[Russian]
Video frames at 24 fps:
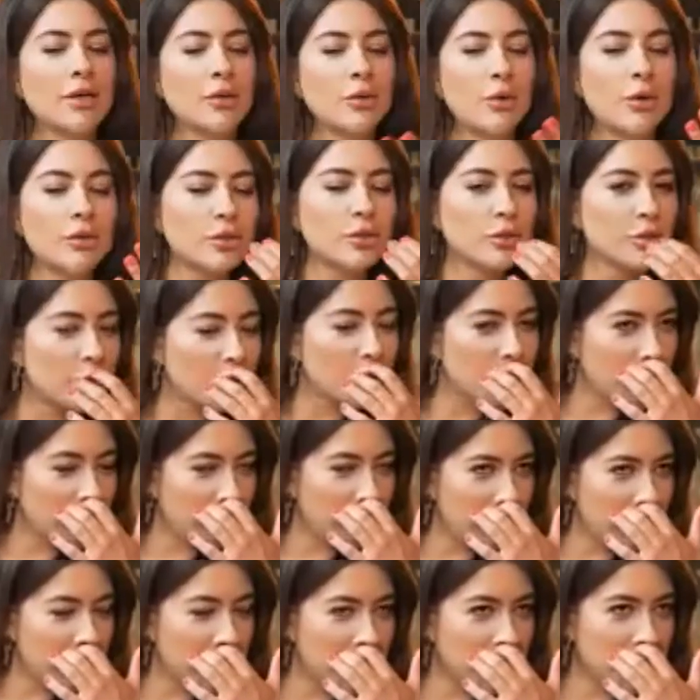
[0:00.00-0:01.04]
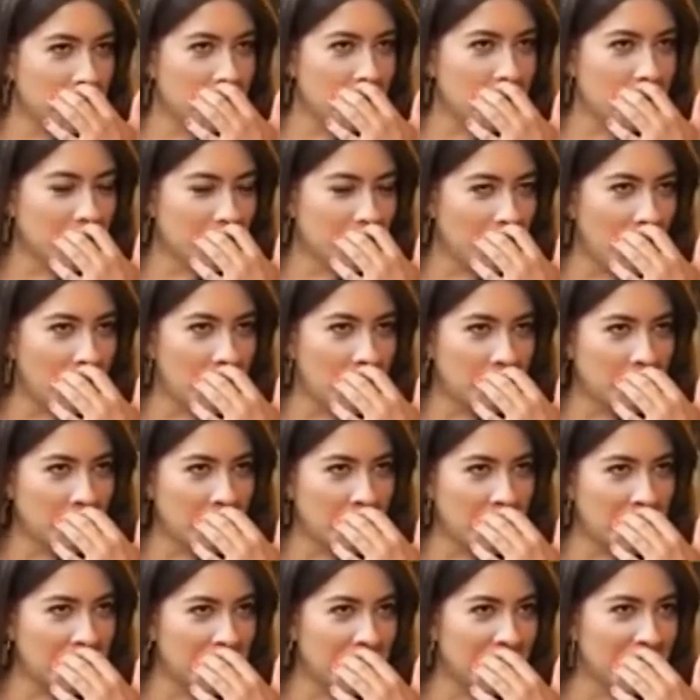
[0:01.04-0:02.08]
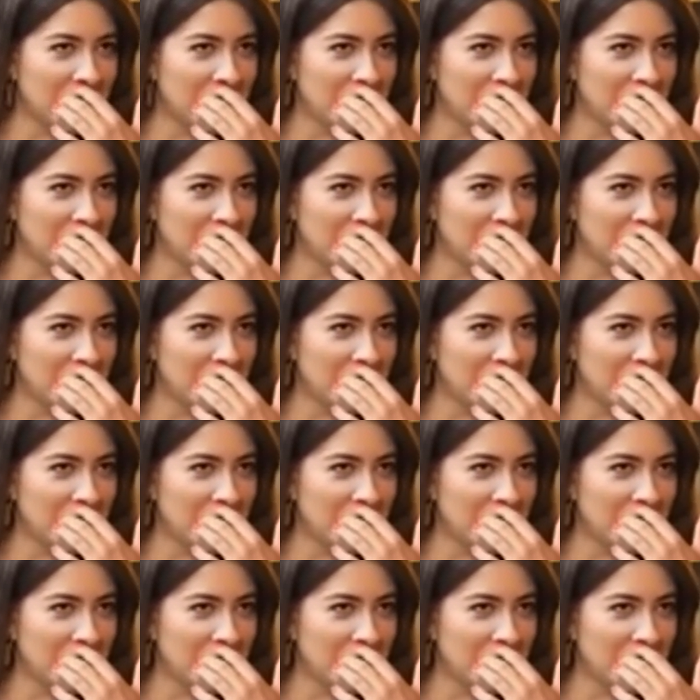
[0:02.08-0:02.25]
Ну, а то, что ты говорила, что гранату хочется